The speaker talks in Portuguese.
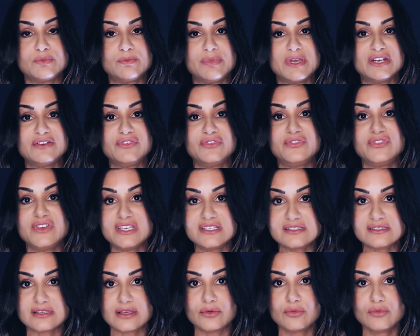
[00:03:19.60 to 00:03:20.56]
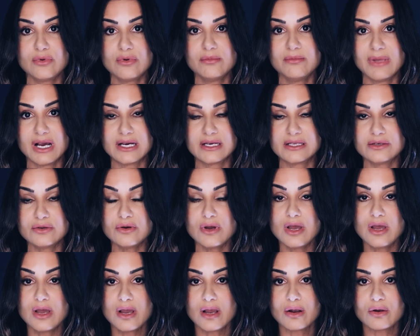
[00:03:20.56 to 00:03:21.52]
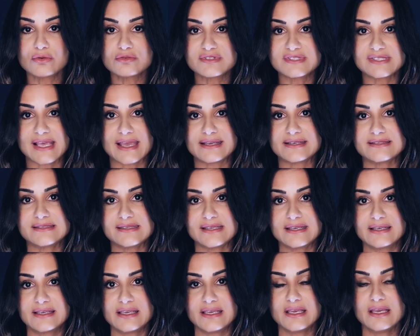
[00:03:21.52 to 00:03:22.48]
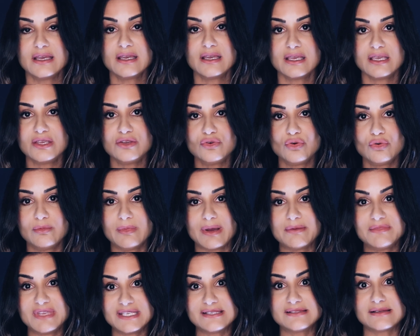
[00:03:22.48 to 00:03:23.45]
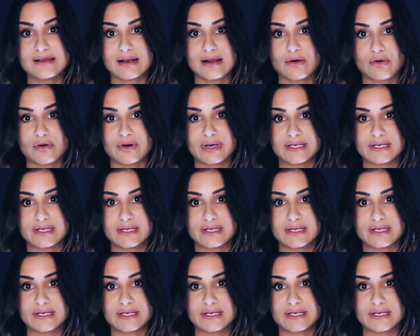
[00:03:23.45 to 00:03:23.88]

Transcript: de perfis que um humano consegue seguir em uma mísera